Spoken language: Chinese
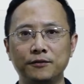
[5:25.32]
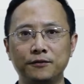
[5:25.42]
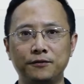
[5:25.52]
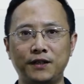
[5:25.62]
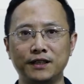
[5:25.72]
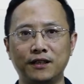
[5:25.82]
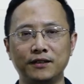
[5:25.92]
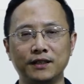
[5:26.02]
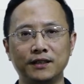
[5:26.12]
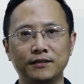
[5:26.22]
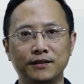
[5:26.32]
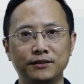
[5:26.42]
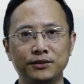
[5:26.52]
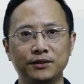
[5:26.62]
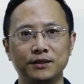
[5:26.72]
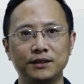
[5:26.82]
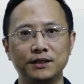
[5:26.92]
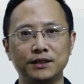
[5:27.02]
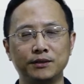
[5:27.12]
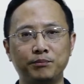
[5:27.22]
放到一个地方去
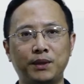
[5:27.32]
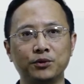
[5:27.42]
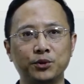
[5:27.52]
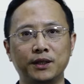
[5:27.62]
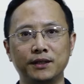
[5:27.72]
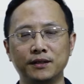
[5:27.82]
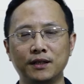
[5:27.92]
进行保存，